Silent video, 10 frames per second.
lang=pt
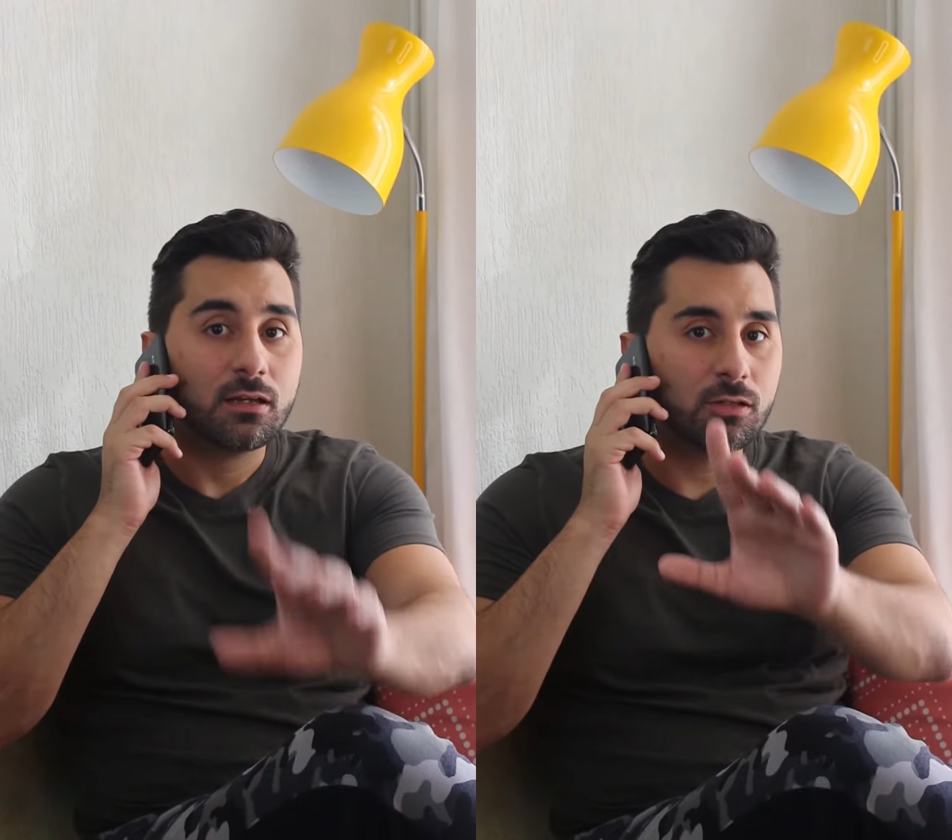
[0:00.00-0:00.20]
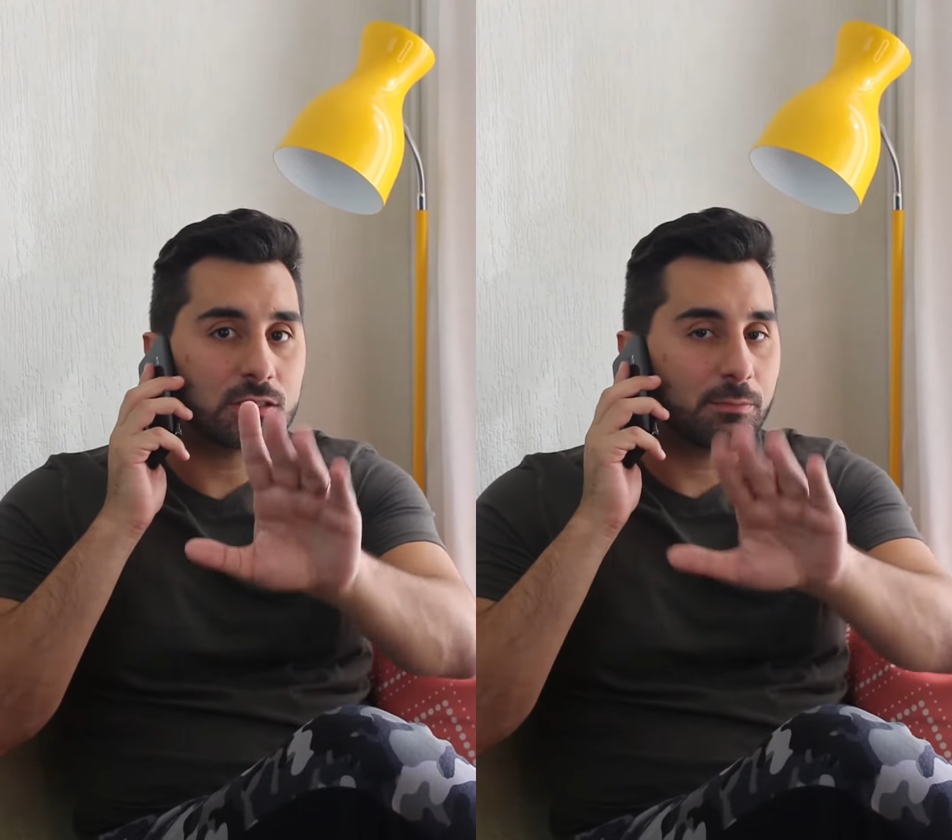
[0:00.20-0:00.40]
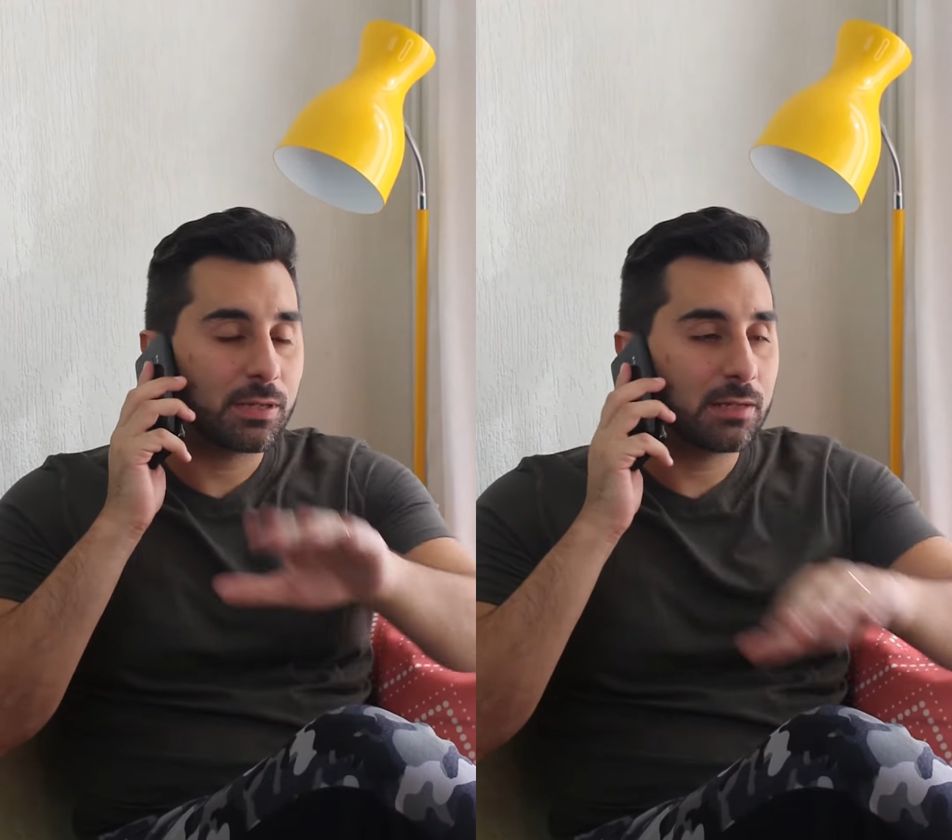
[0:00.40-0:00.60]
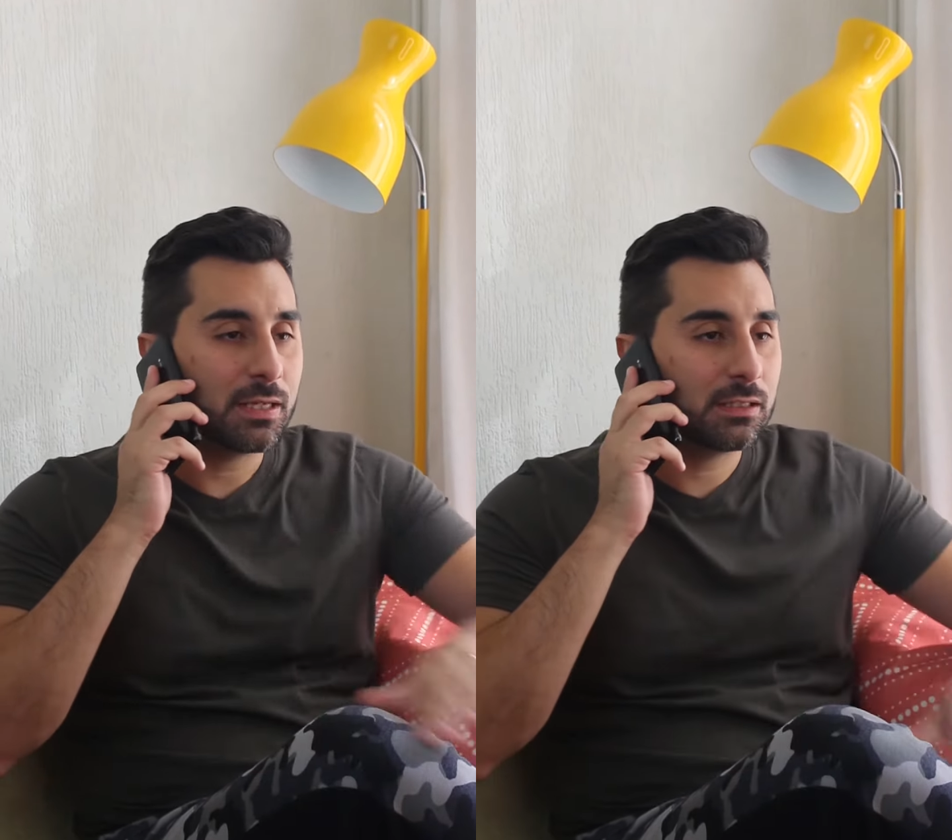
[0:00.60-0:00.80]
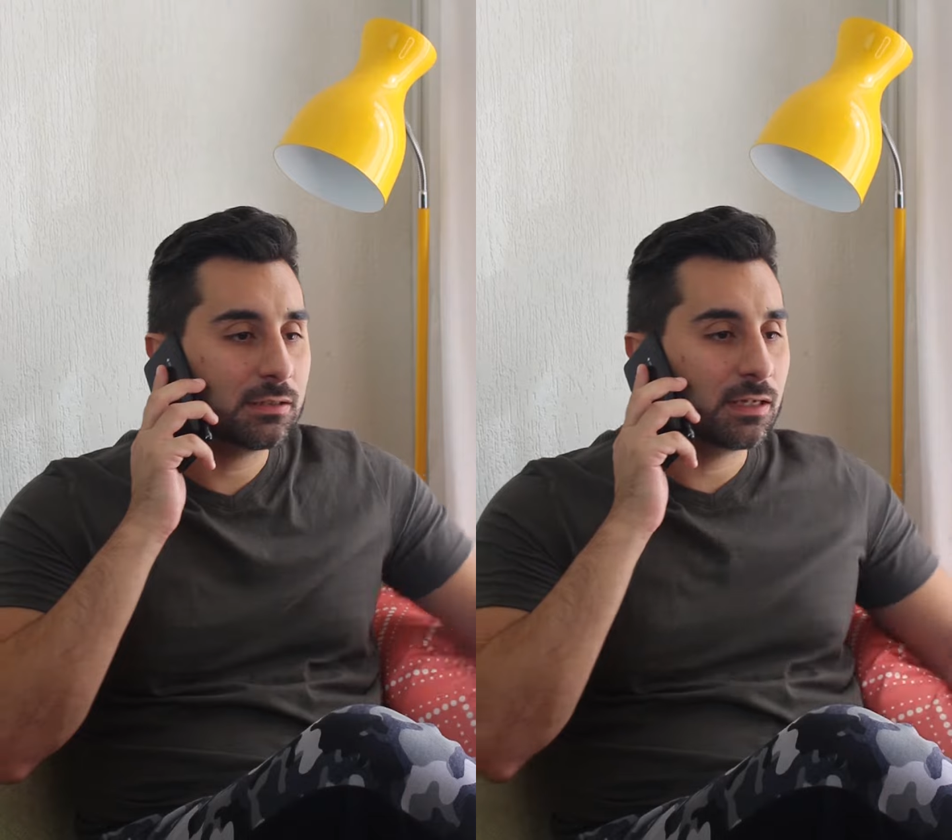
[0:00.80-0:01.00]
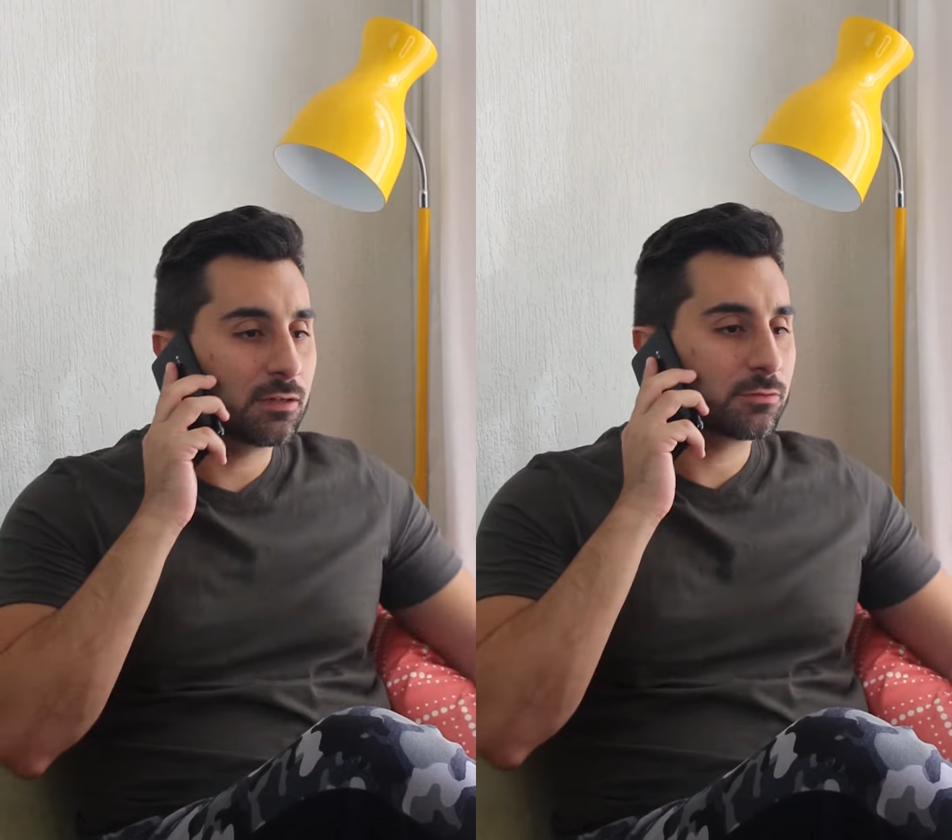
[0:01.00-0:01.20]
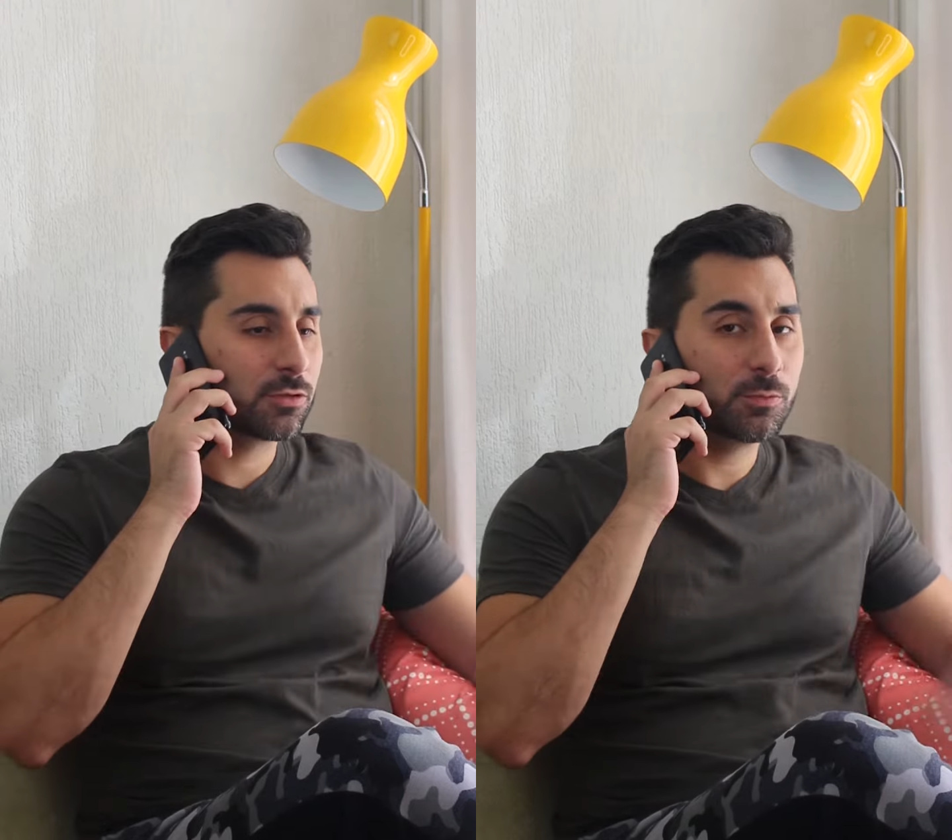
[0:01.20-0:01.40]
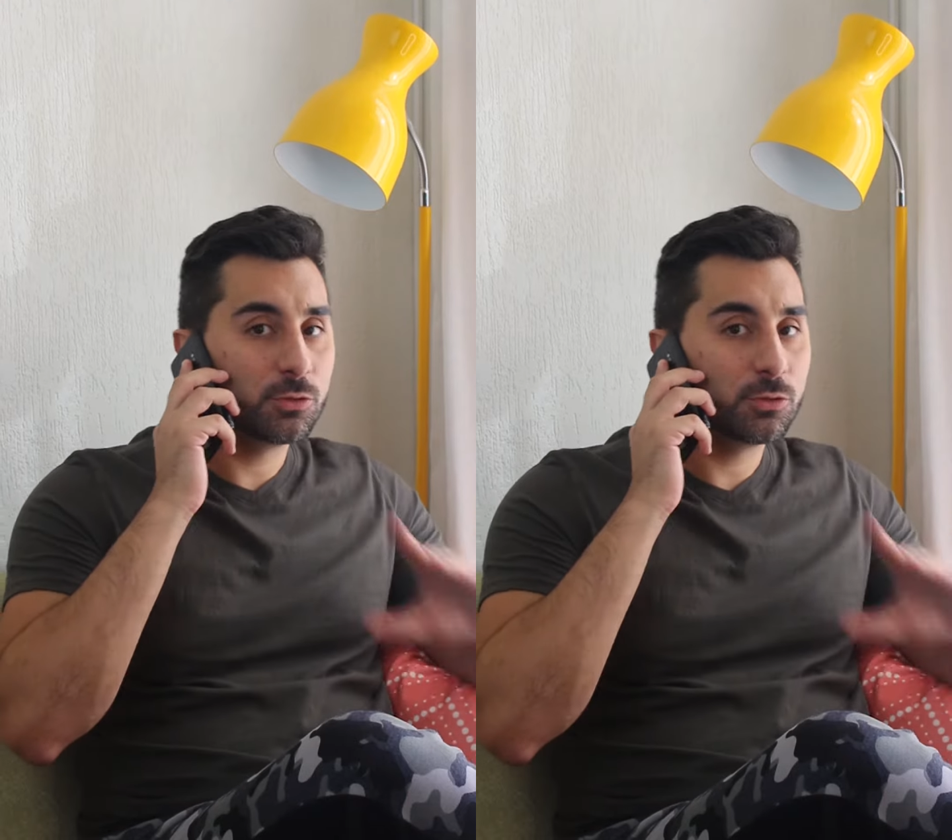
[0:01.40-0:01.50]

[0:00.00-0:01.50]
Nossa, peraí, me atenderam. Só um